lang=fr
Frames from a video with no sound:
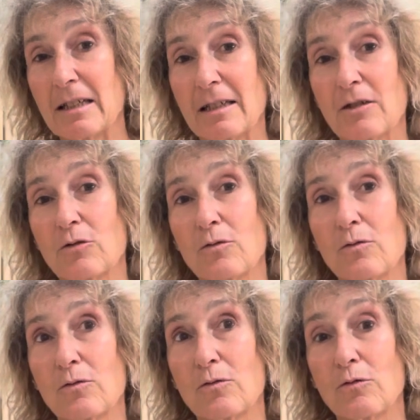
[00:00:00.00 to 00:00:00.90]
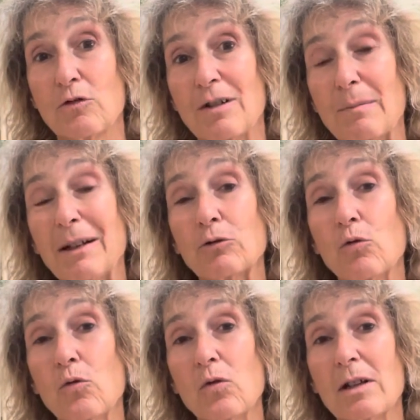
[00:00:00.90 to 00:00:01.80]
c'est que du coup j'avais pas
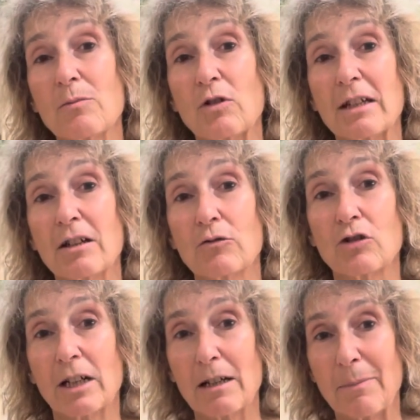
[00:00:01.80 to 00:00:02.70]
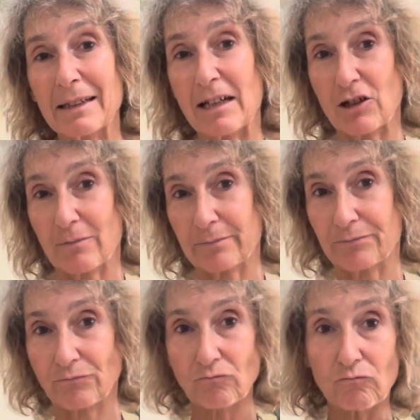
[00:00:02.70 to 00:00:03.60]
trop les moyens de gérer le partage.
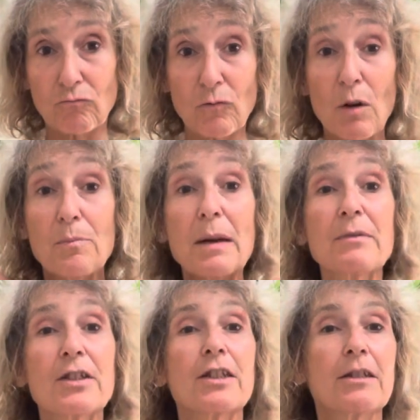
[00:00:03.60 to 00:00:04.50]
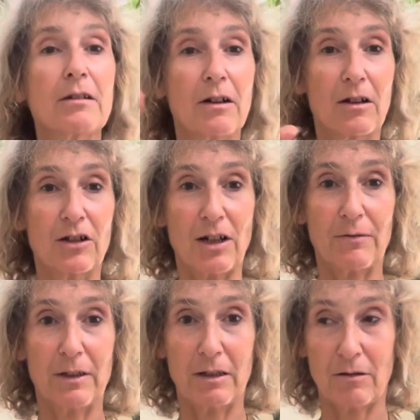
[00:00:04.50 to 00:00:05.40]
Même si
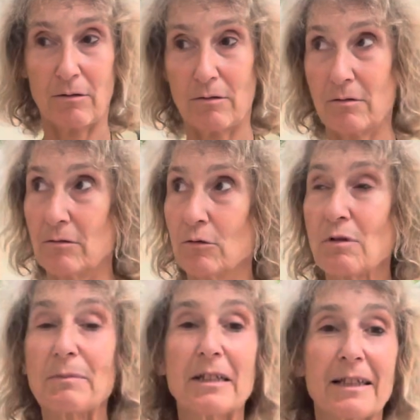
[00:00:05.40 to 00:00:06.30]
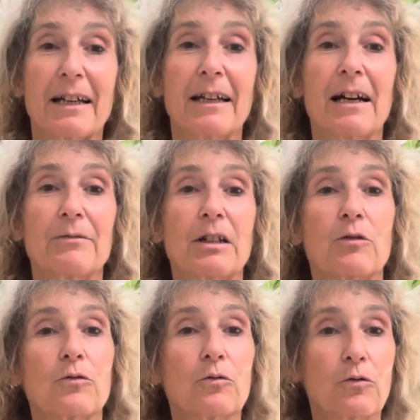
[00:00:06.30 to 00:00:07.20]
j'avais euh, de quoi me distraire avec
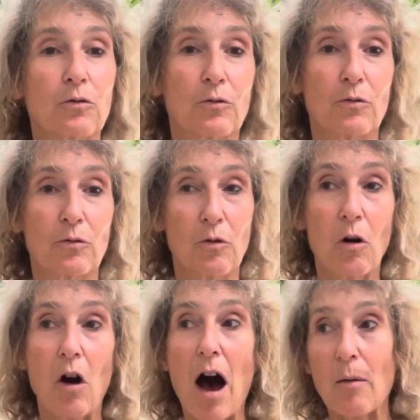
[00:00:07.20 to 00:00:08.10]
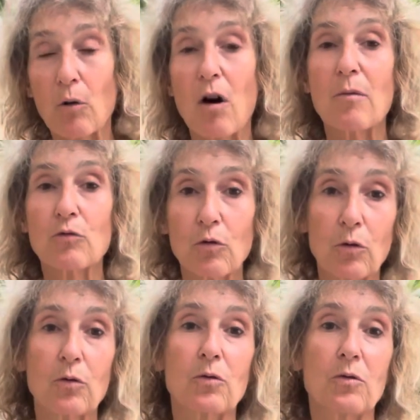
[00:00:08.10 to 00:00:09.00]
euh, d'autres euh, amants,
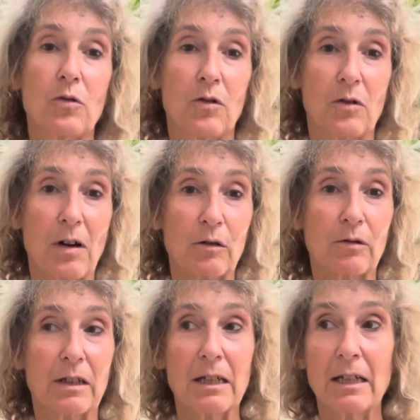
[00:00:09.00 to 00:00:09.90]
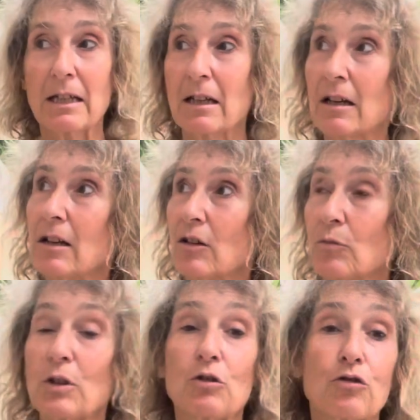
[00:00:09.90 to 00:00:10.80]
amoureux à côté,
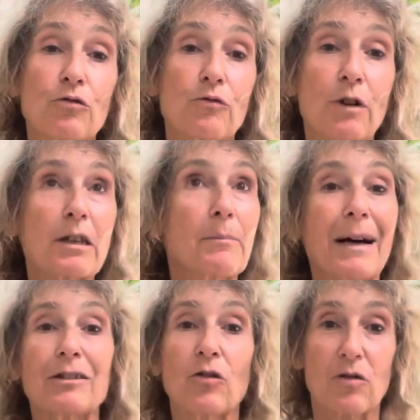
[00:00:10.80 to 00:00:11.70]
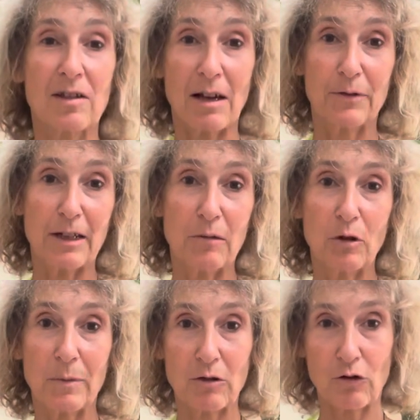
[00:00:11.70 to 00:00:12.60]
mais que je ne voyais pas tant que ça finalement,
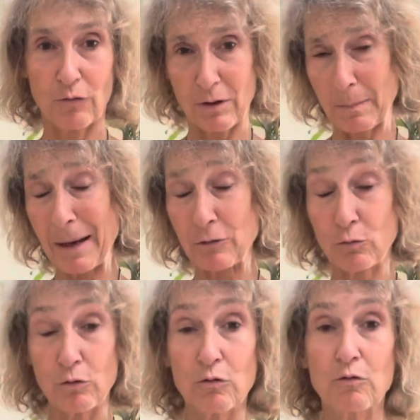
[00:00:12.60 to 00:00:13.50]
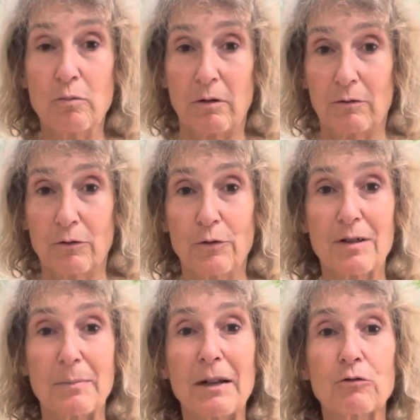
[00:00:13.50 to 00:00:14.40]
parce que je ne faisais pas un double couple. Hein. On ne
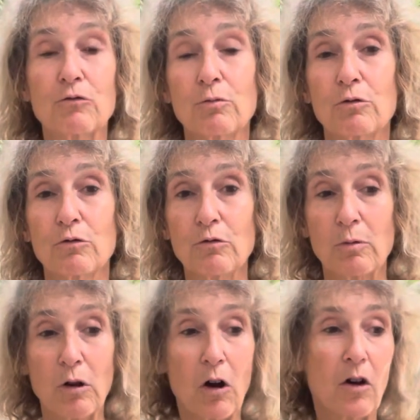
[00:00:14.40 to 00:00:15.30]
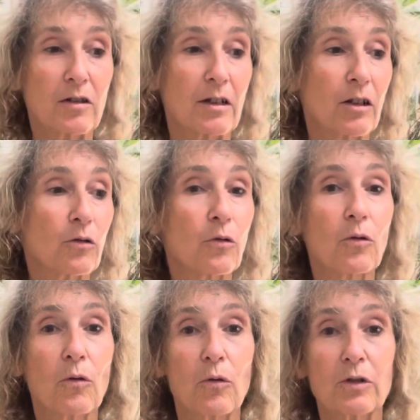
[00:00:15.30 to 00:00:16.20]
faisait pas de double couple, c'est-à-dire
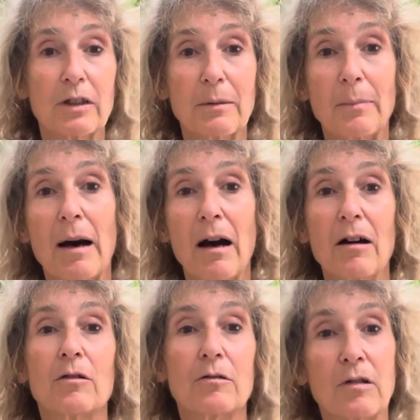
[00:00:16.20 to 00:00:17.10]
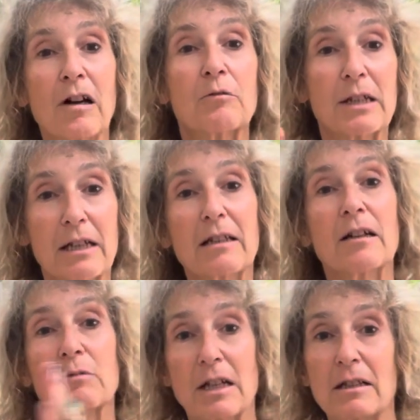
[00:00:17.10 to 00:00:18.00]
qu'on n'était pas un week-end là,
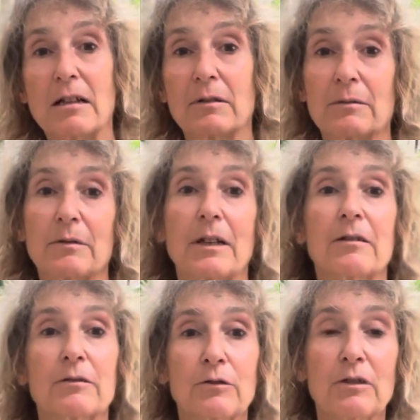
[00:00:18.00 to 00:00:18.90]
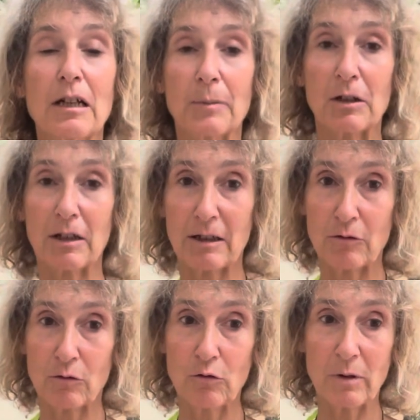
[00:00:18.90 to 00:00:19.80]
un week-end là. On donnait la priorité à
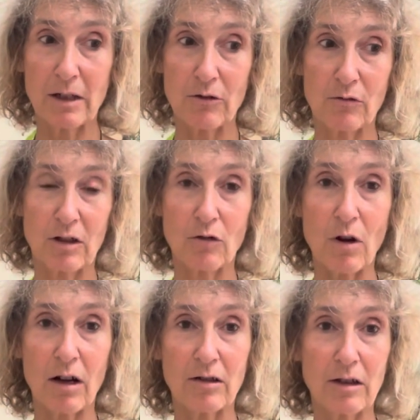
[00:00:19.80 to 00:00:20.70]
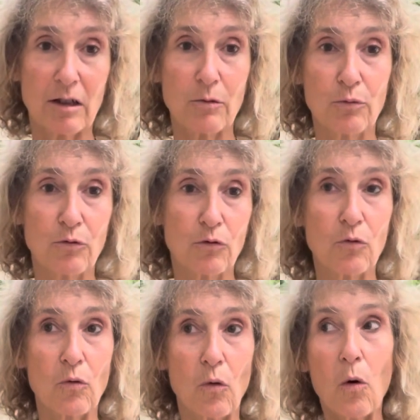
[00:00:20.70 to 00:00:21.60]
notre couple et les autres histoires, elles étaient
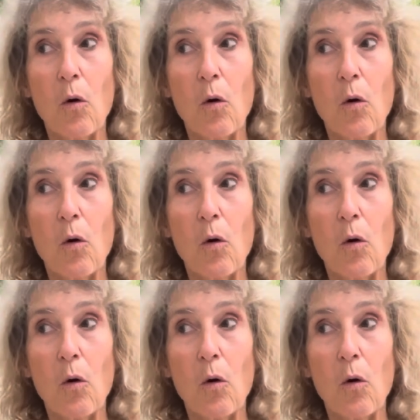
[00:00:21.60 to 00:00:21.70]
plutôt